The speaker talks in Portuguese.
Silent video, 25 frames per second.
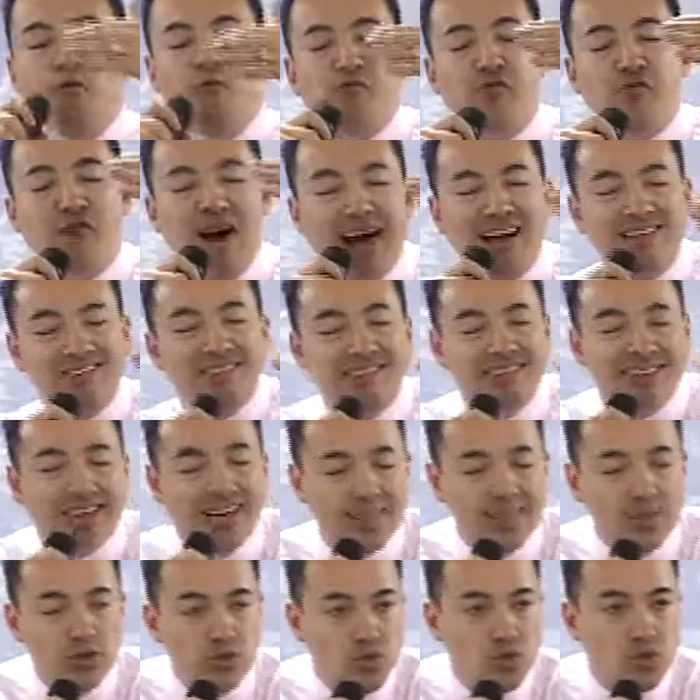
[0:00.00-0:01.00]
faça
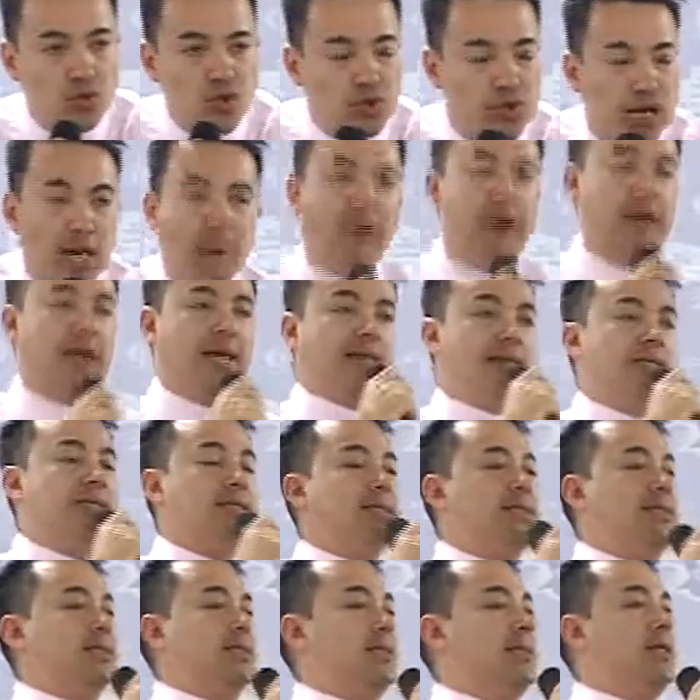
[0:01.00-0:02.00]
isso
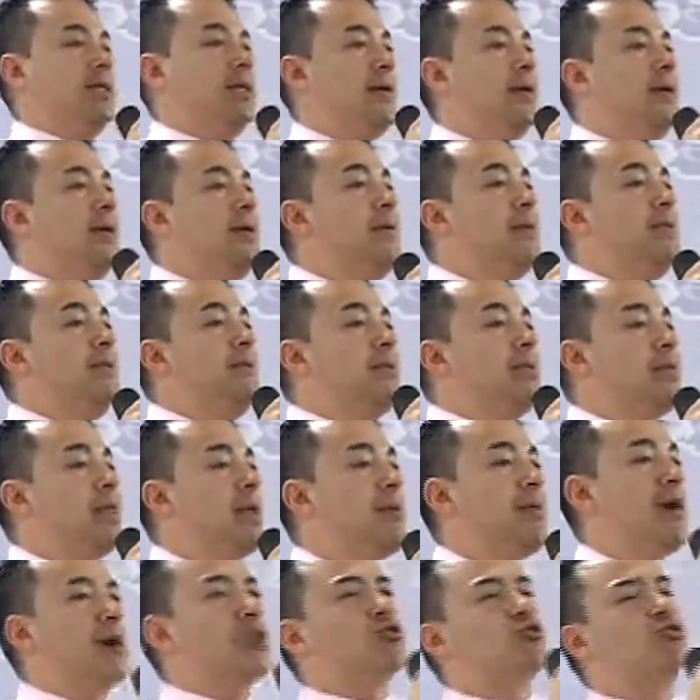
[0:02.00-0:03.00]
jamais.
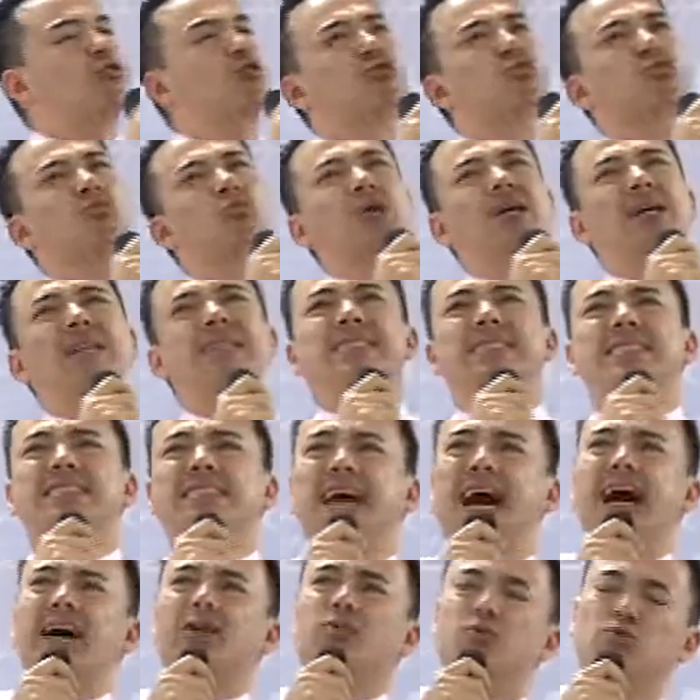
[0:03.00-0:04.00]
Pastor, estou
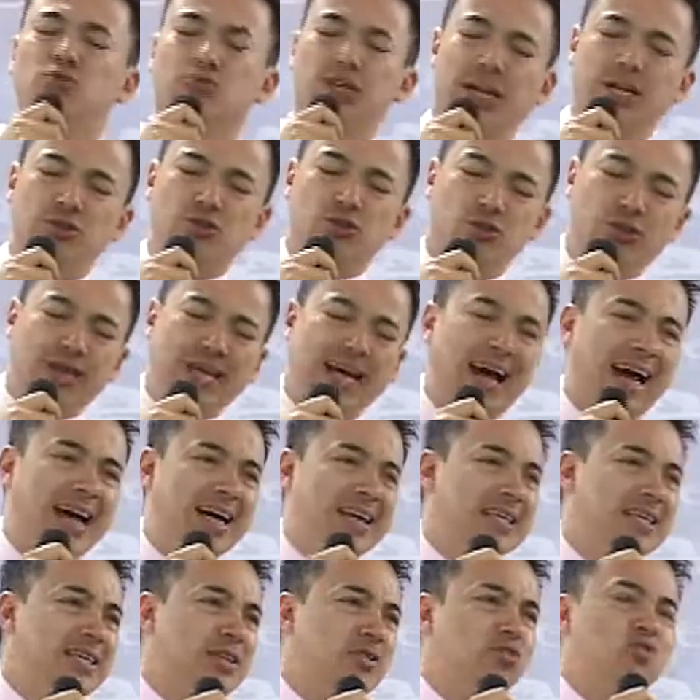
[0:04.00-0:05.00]
cansado já de
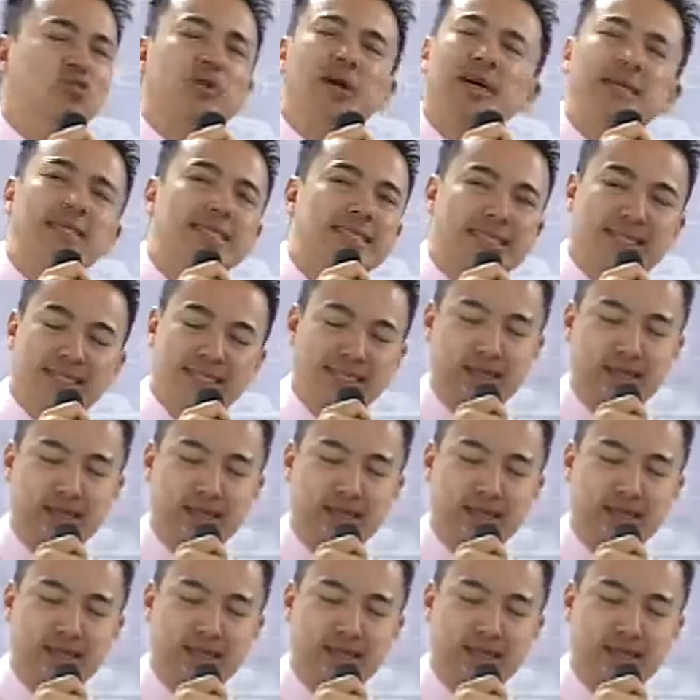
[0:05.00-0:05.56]
orar. Não cansa,